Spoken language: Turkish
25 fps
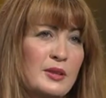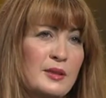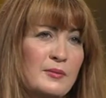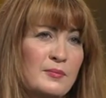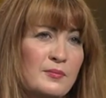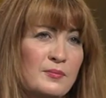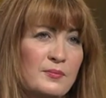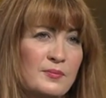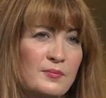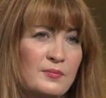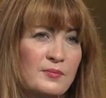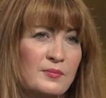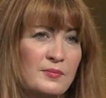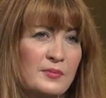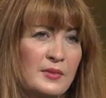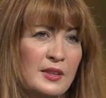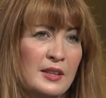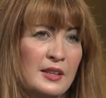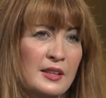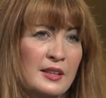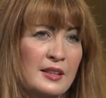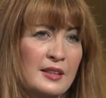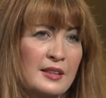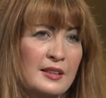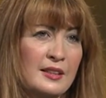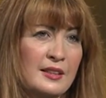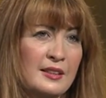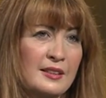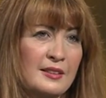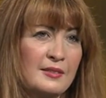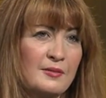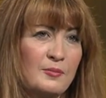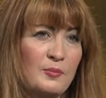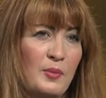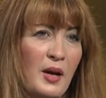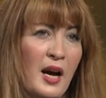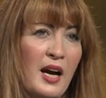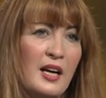mi?
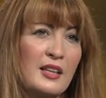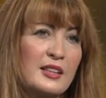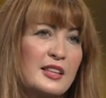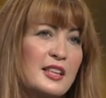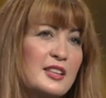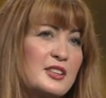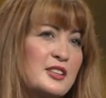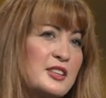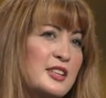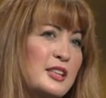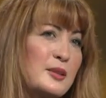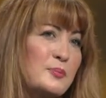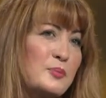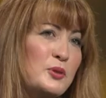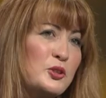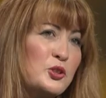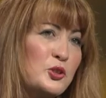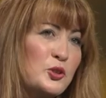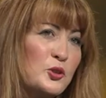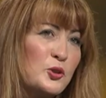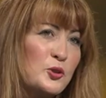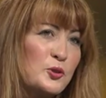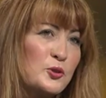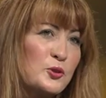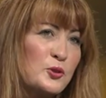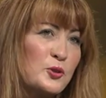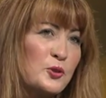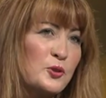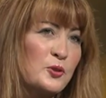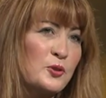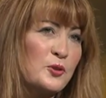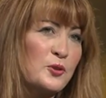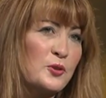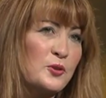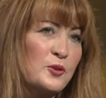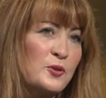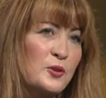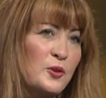Ee, herkes yiyip içiyordu.
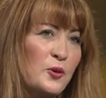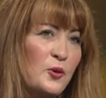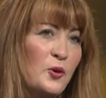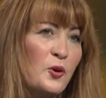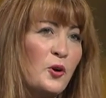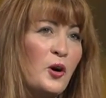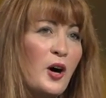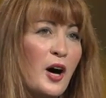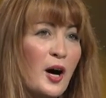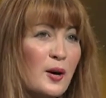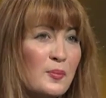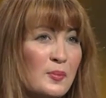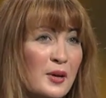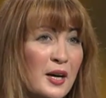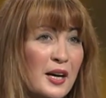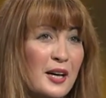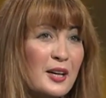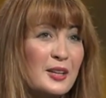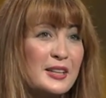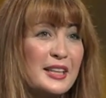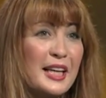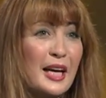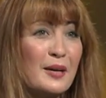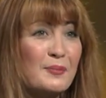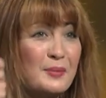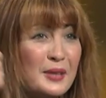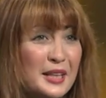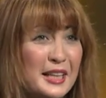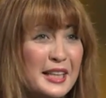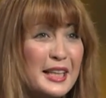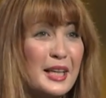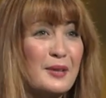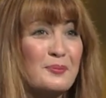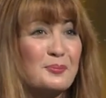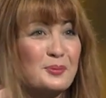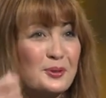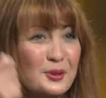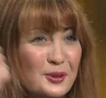O ama gemiyi
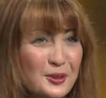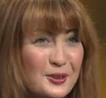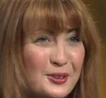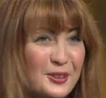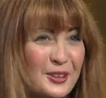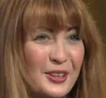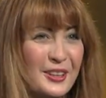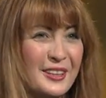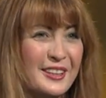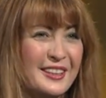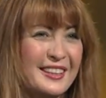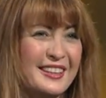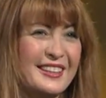Ge yapıyordu.